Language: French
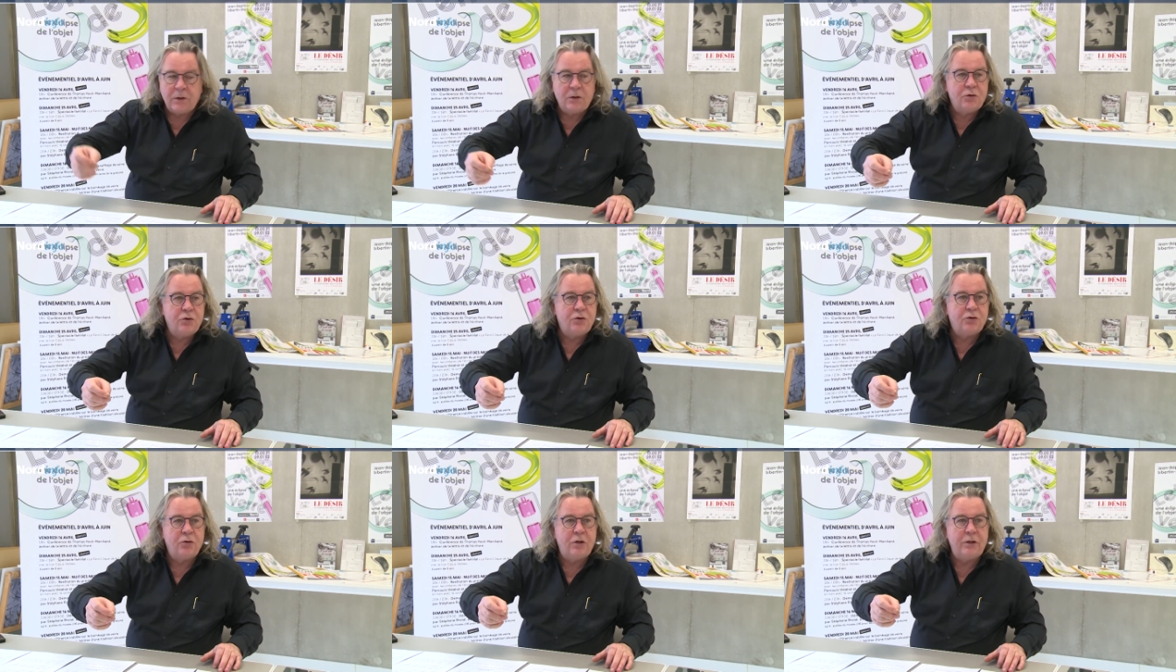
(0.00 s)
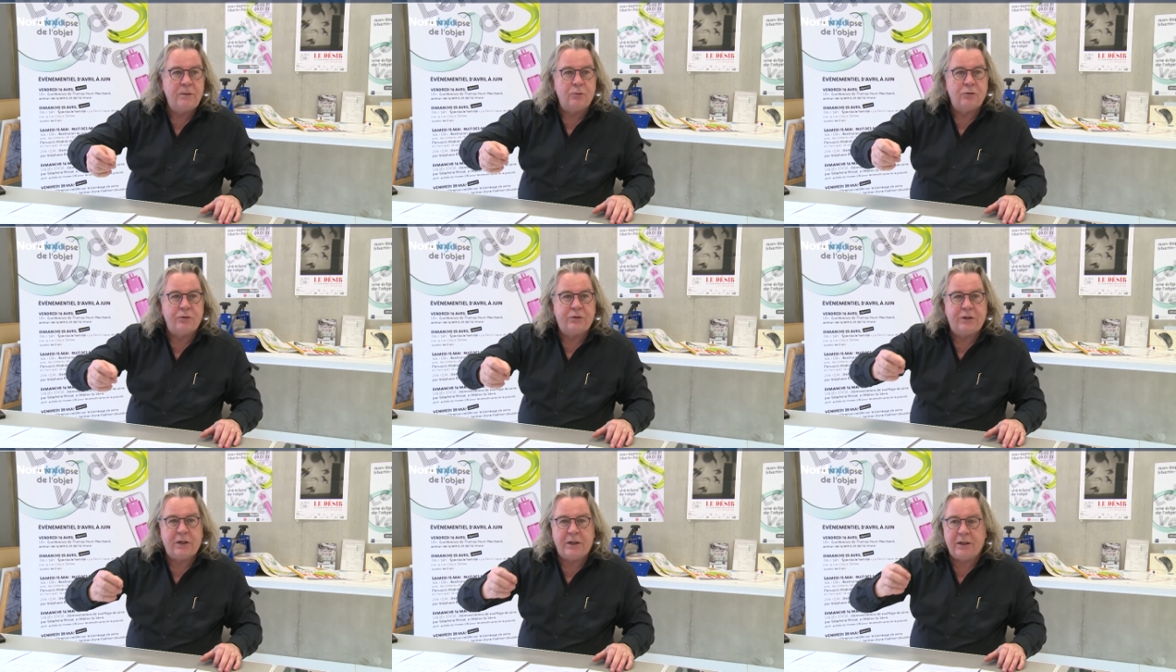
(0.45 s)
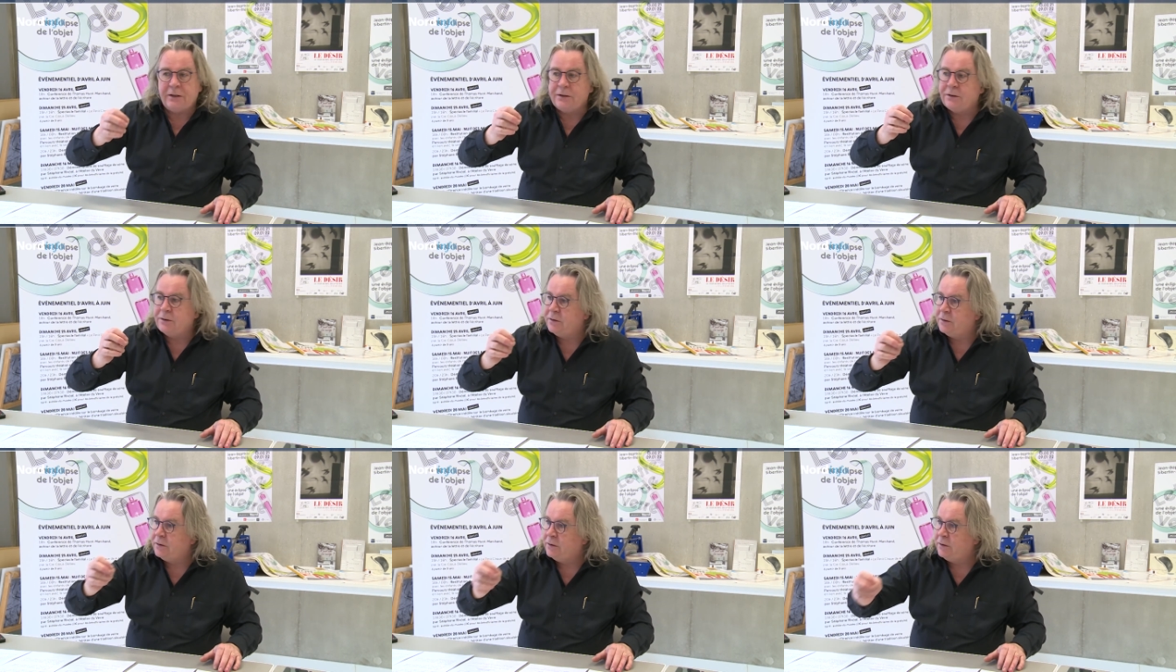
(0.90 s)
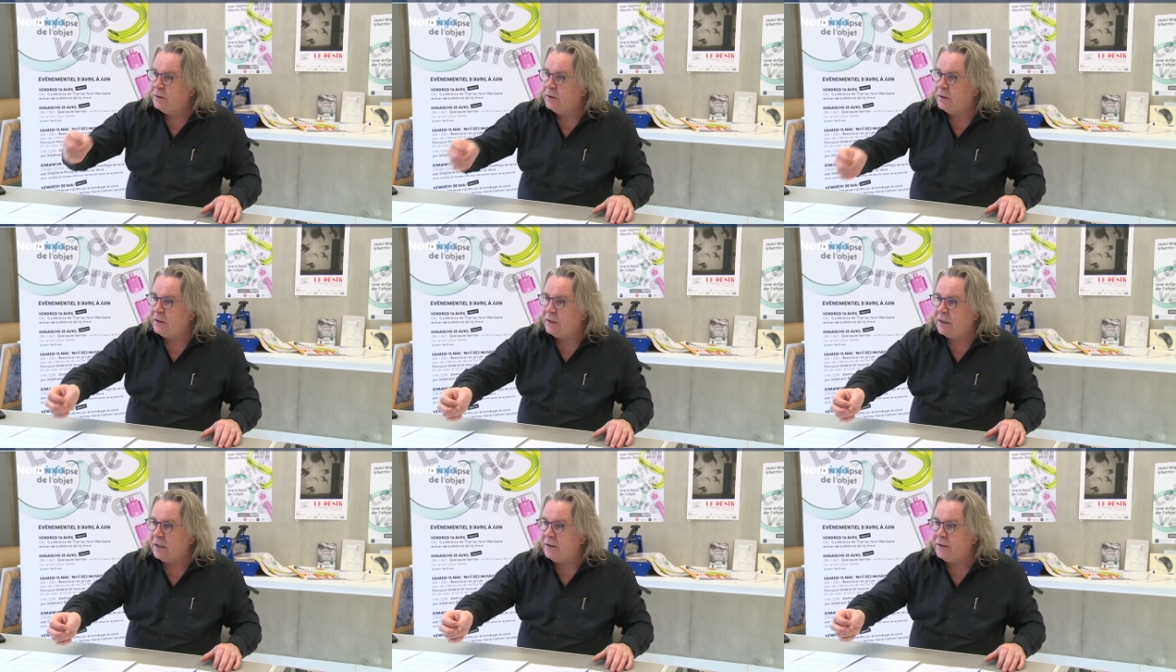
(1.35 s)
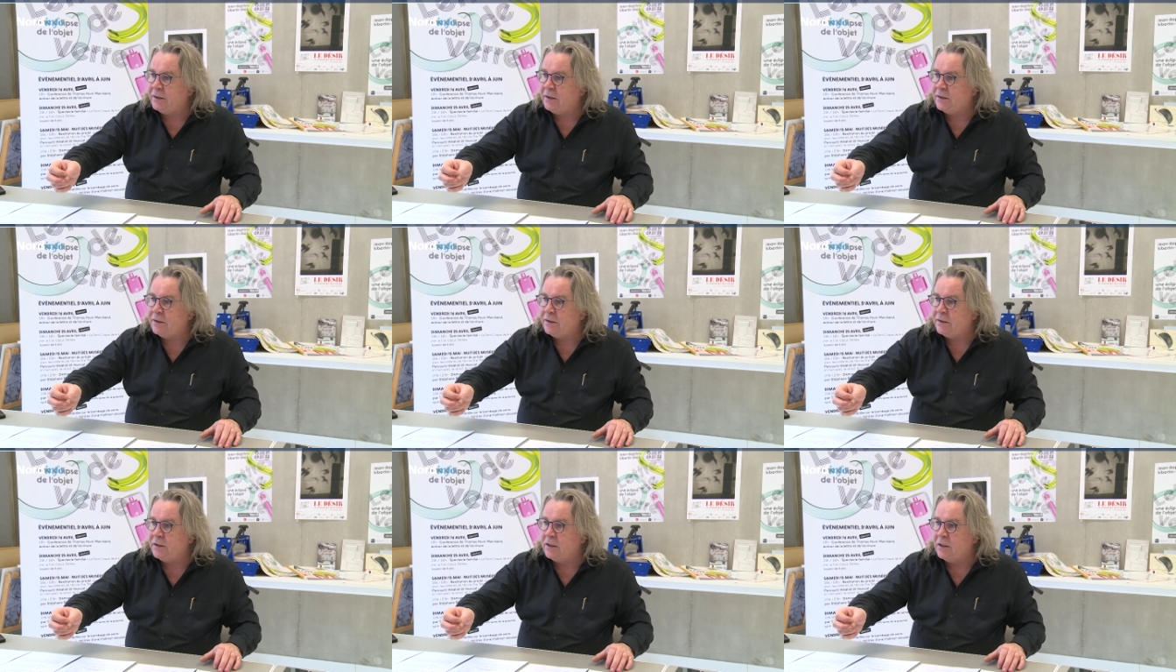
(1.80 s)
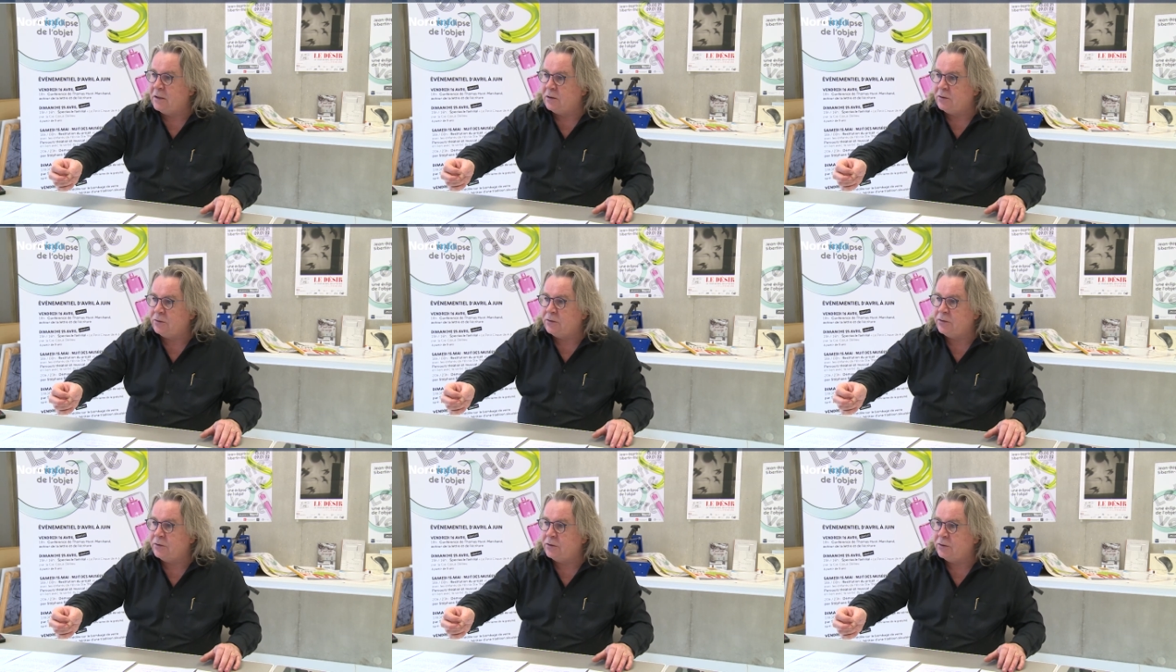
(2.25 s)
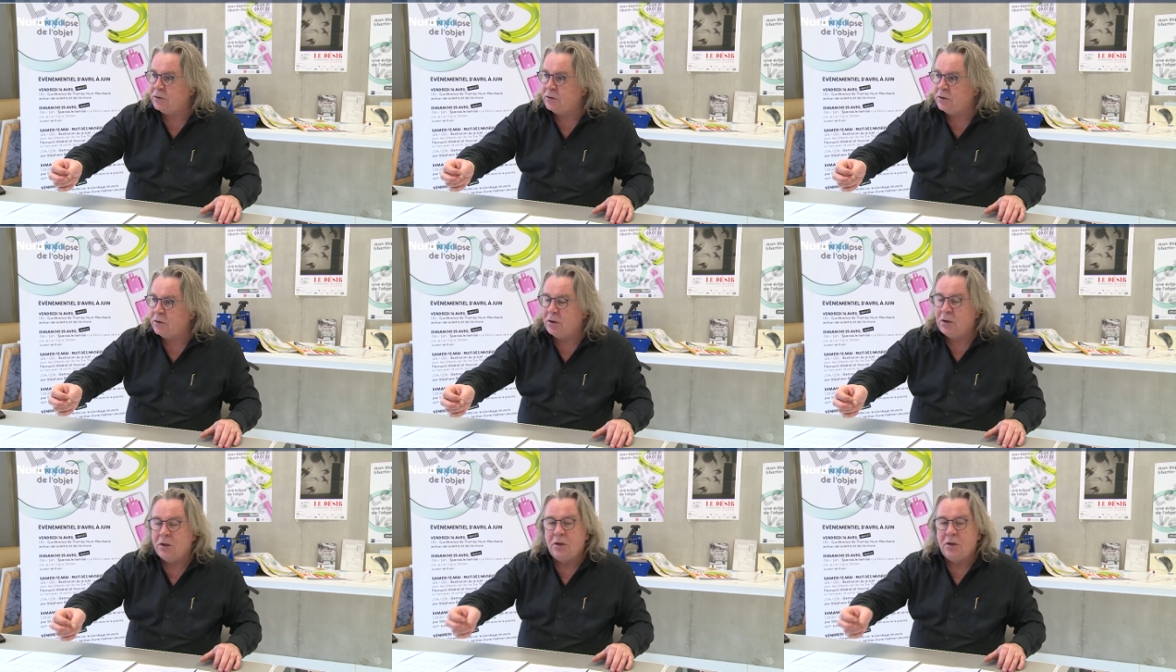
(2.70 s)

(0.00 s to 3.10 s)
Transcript: je lis mon texte, il y a une qualité de silence,